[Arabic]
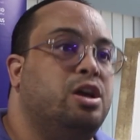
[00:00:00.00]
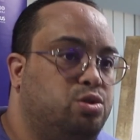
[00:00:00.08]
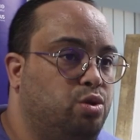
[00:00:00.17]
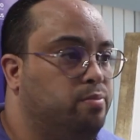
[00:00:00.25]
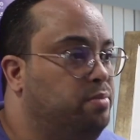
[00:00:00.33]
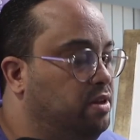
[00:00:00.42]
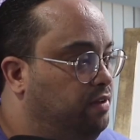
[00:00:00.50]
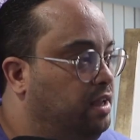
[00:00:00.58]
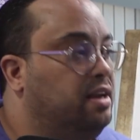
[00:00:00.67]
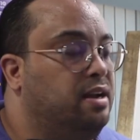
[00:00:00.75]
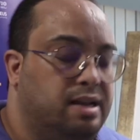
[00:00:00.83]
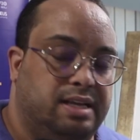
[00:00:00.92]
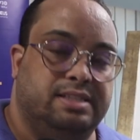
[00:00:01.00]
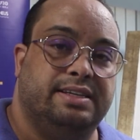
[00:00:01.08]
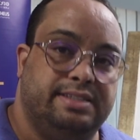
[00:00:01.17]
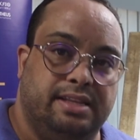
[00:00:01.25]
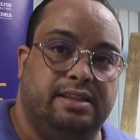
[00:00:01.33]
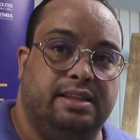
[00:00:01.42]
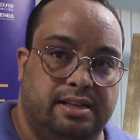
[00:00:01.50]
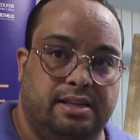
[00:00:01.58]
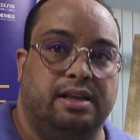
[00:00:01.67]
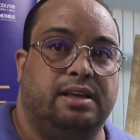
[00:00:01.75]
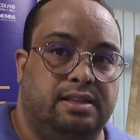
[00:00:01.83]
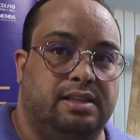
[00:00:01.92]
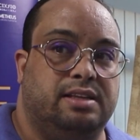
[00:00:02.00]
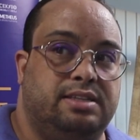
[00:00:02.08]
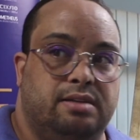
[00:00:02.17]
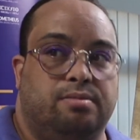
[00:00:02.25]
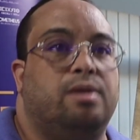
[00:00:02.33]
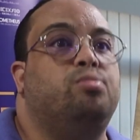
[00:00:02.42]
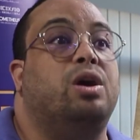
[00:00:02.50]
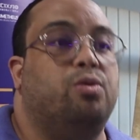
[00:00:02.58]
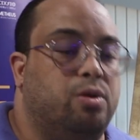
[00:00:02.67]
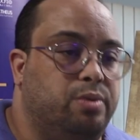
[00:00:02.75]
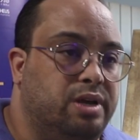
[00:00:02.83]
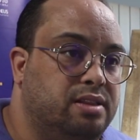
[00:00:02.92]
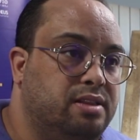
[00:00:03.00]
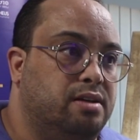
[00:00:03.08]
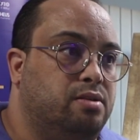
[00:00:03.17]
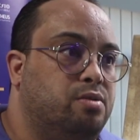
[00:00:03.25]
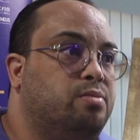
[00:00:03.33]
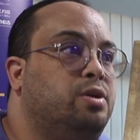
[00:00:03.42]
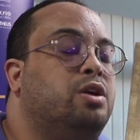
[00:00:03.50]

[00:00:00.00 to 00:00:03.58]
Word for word: تعبر فعلا على الاحتياجات ديال ديال الشباب والاولويات ديالهم